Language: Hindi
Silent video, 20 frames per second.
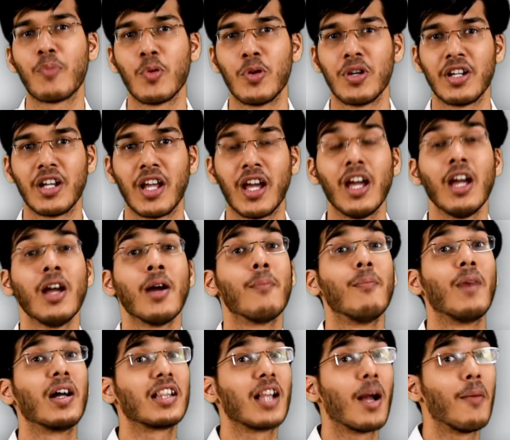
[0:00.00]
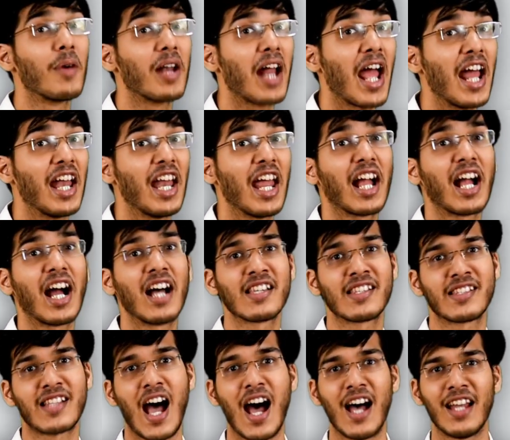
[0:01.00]
पुण्य मतलब रहने का
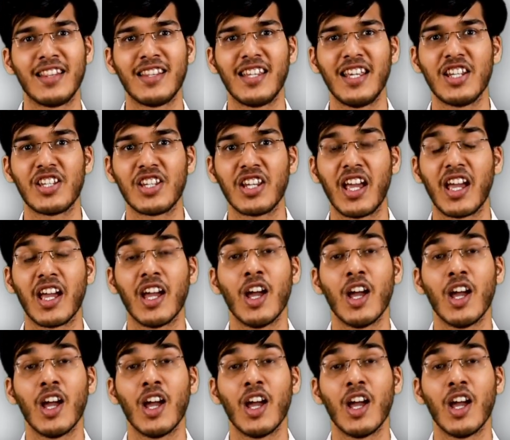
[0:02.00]
स्थान दीजिए